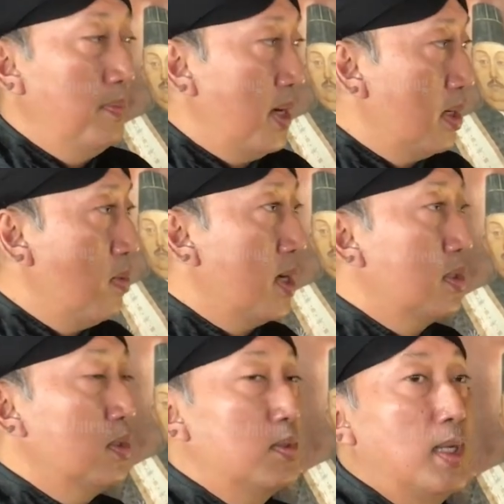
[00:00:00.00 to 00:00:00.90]
satu
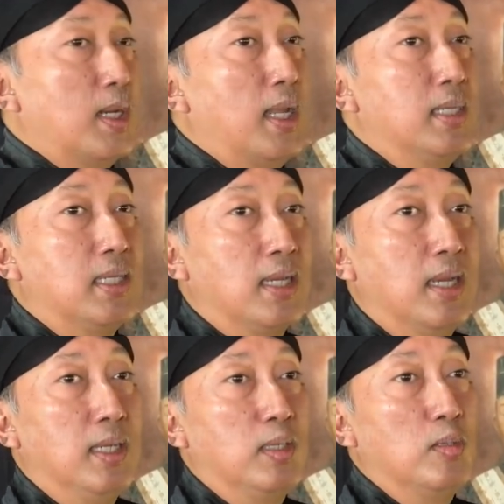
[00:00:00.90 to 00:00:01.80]
waktu Sunan
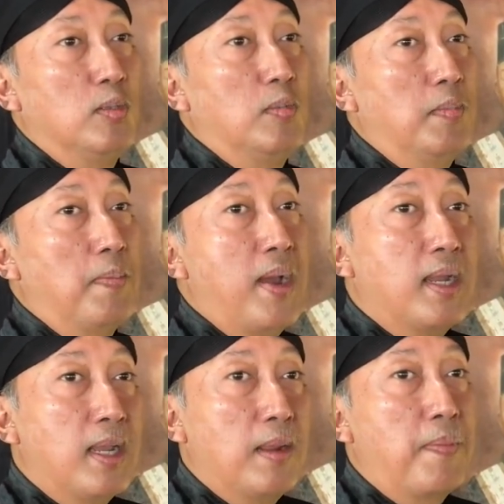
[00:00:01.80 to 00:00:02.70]
Kalijaga itu
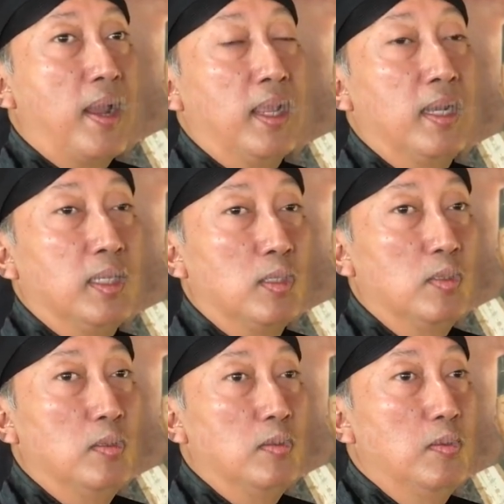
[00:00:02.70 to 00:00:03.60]
memakai pakaian
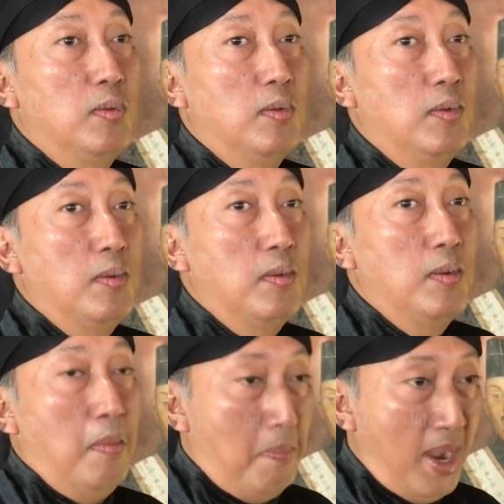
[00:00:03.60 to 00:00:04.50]
itu
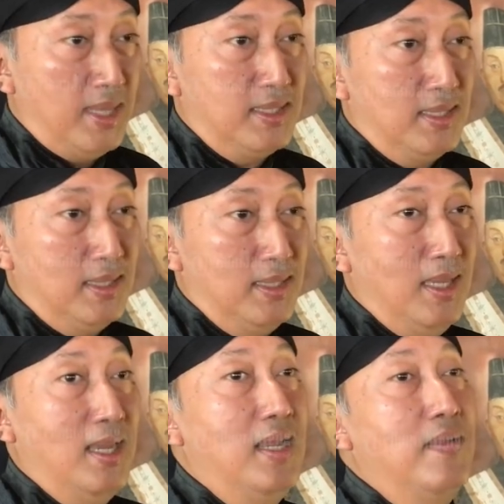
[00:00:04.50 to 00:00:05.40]
pas
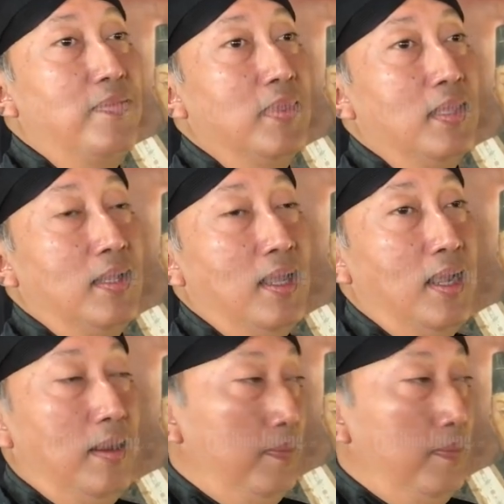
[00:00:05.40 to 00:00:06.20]
ya nah